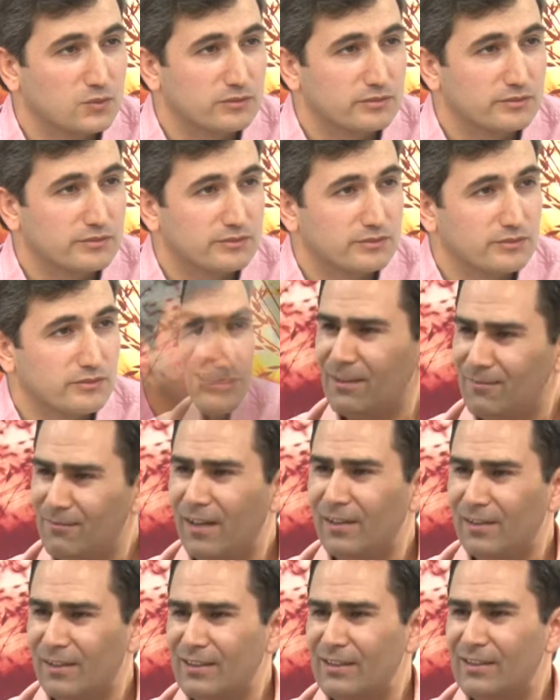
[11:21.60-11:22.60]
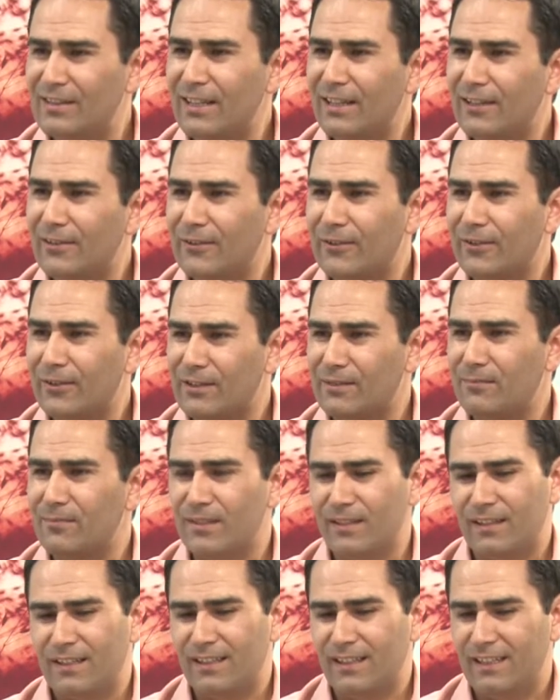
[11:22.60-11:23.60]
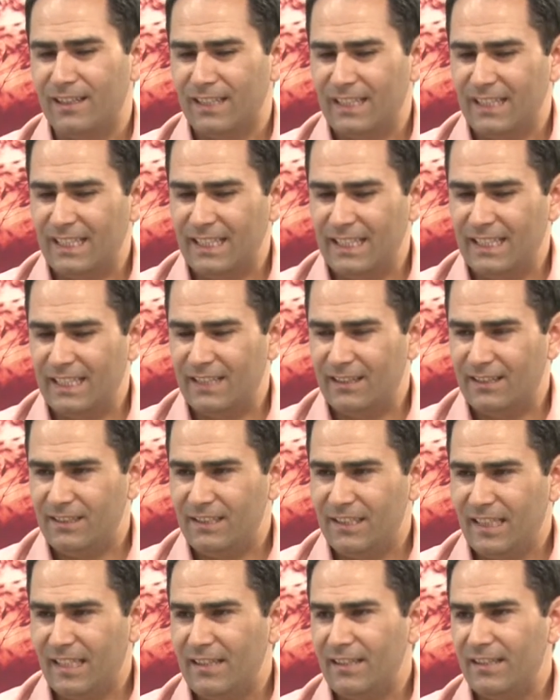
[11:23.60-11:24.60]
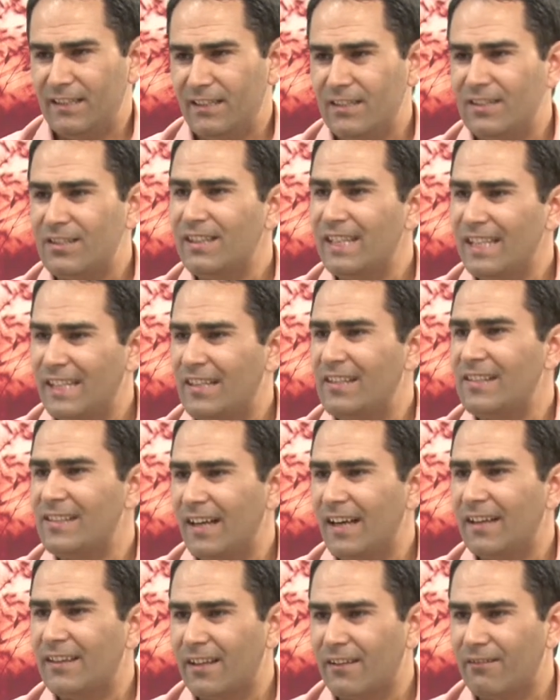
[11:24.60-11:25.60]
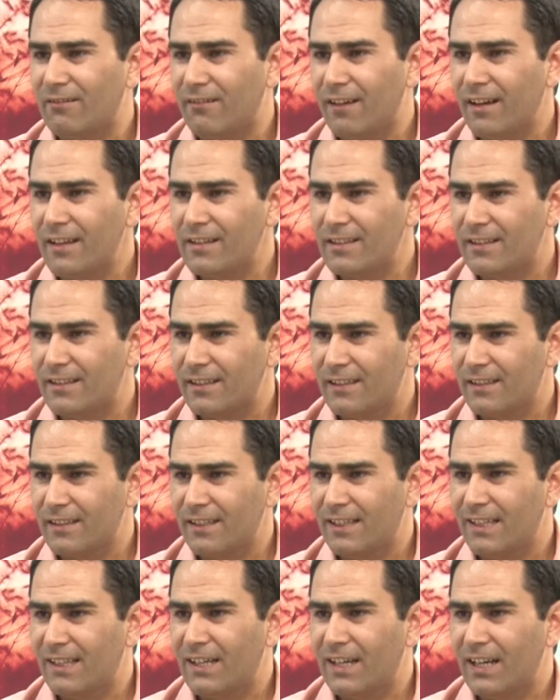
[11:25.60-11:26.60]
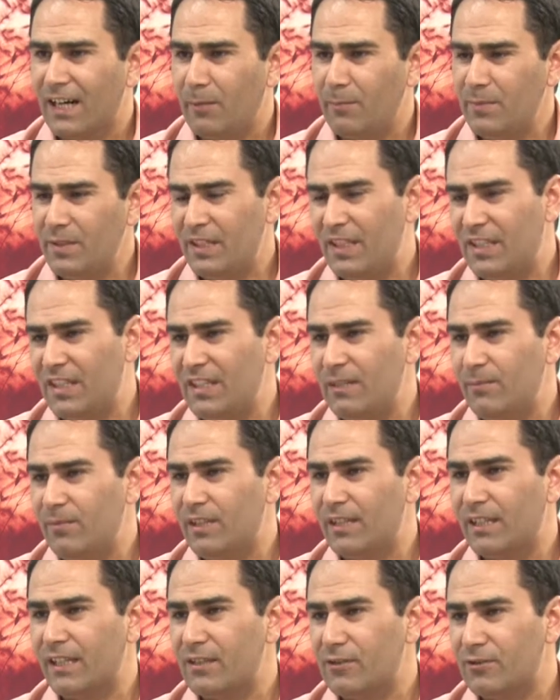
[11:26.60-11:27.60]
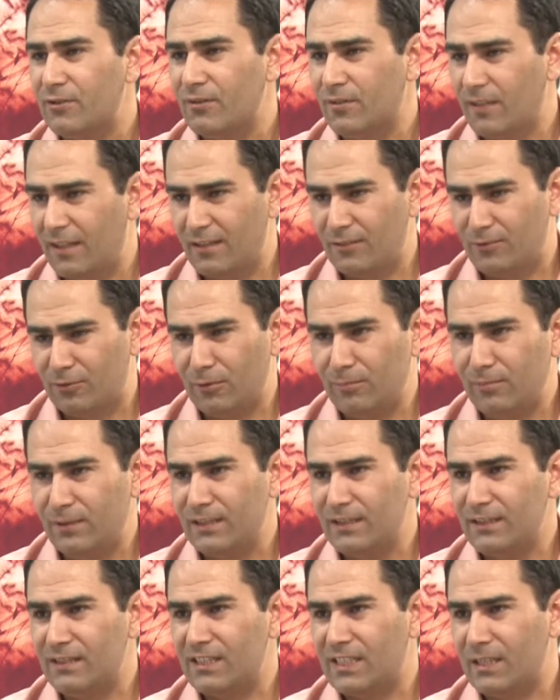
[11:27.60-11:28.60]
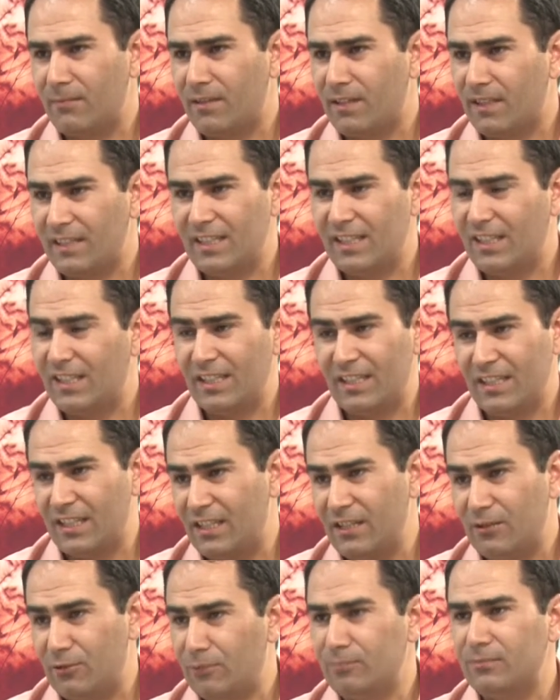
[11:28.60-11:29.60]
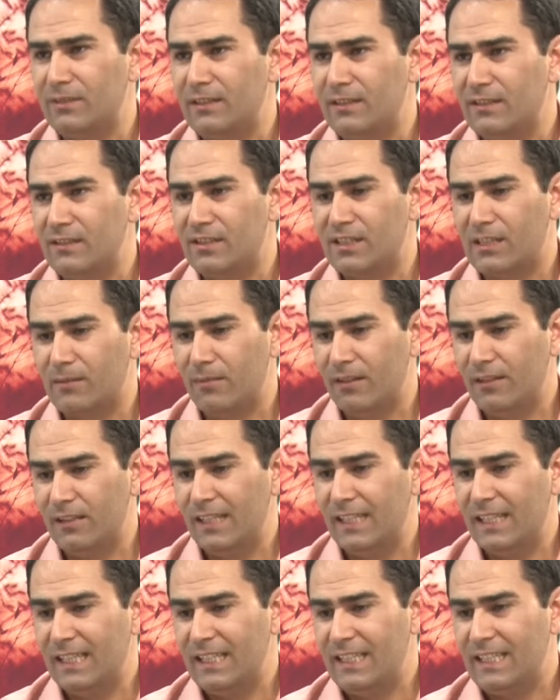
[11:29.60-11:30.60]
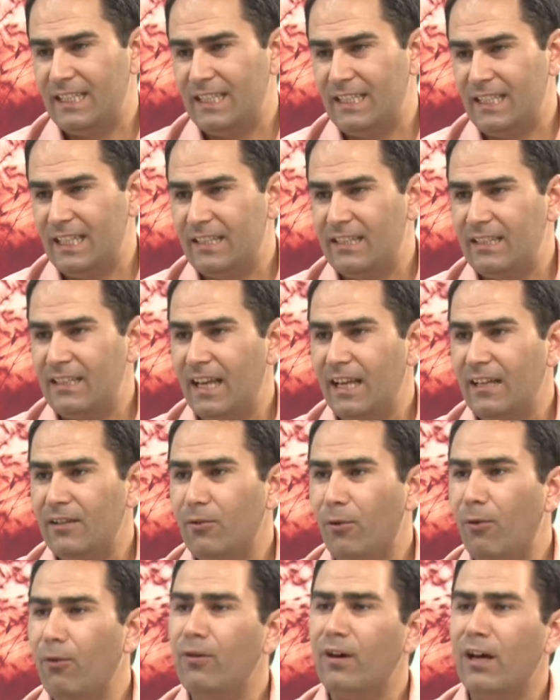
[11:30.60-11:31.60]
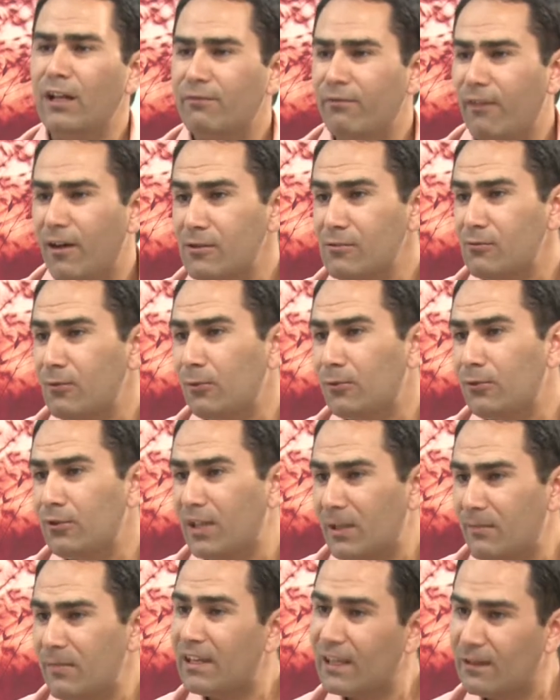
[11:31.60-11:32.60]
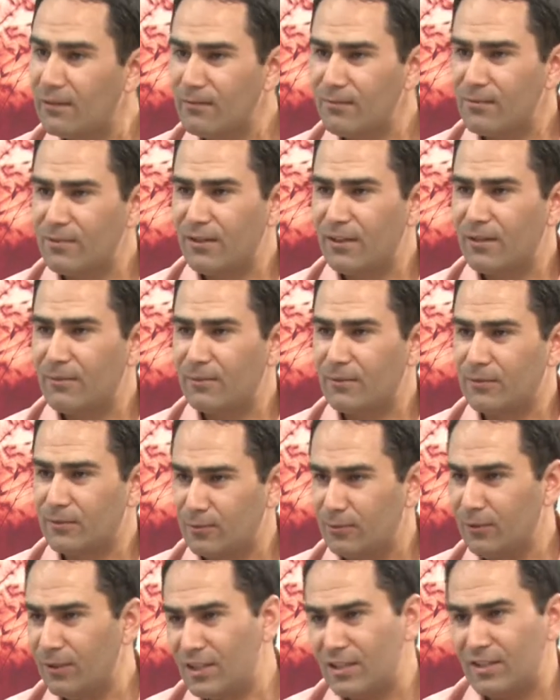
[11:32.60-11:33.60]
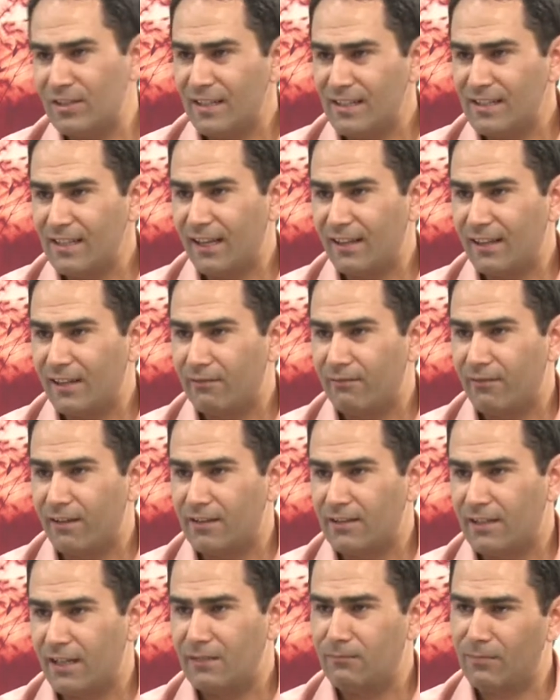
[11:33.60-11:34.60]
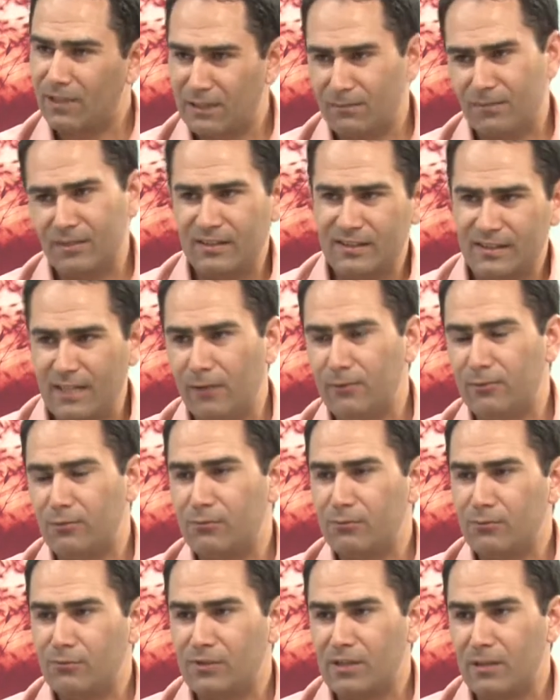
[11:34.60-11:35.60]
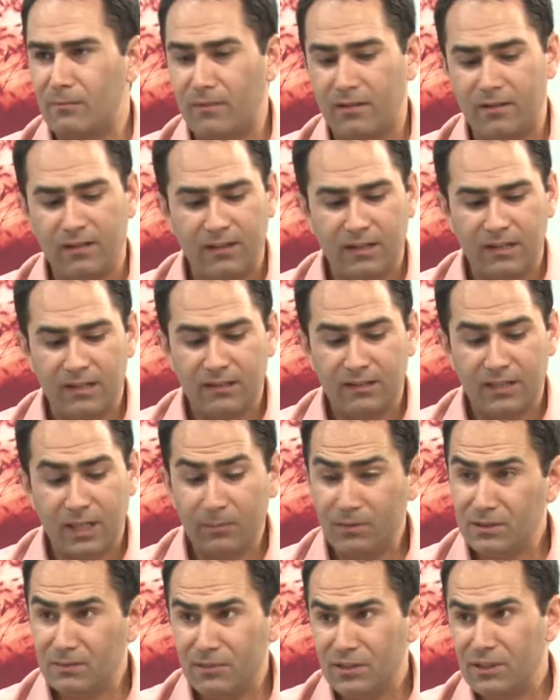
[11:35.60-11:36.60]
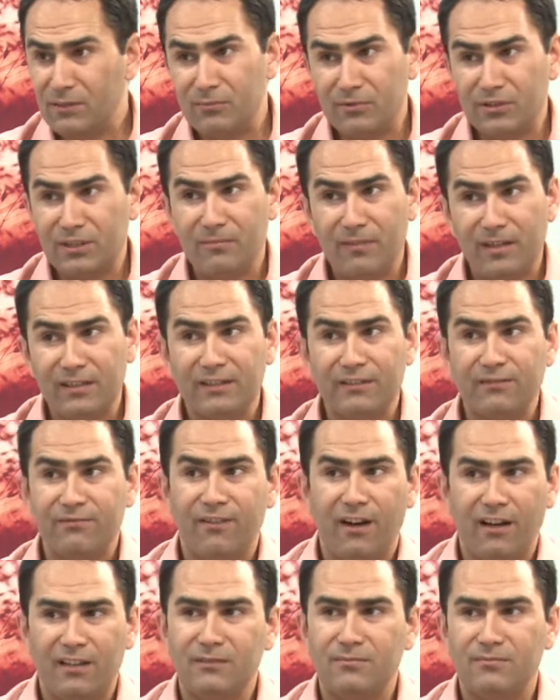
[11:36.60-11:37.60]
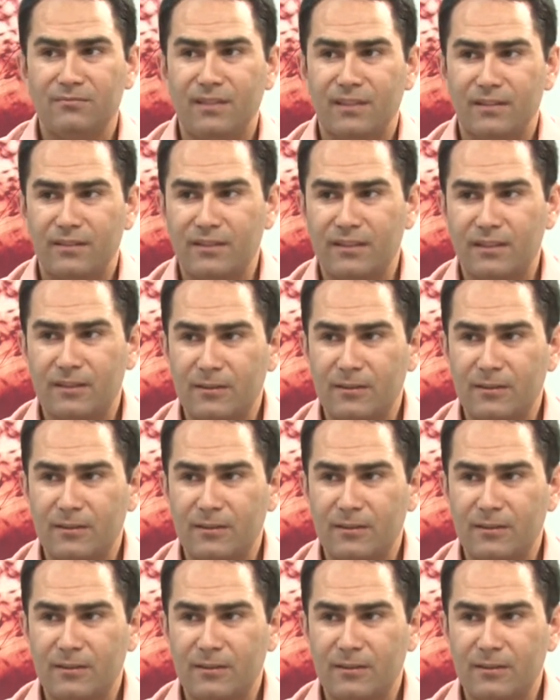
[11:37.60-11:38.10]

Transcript: düşününce mantıksız geliyor. Şimdi 7'nin içinde 2 zaten var. Ama 2'yi bir kere topladığınız zaman ya da 2 kere 2'yi topladığınız zaman 7'den 10 kat fazla oluyor demek gibi bir şey bu. Çünkü içinde zaten var. Hı hani matematiksel düşündüğünüz zaman. Tabii. Ama demek ki buradaki mantık farklı bir mantık. Tabii.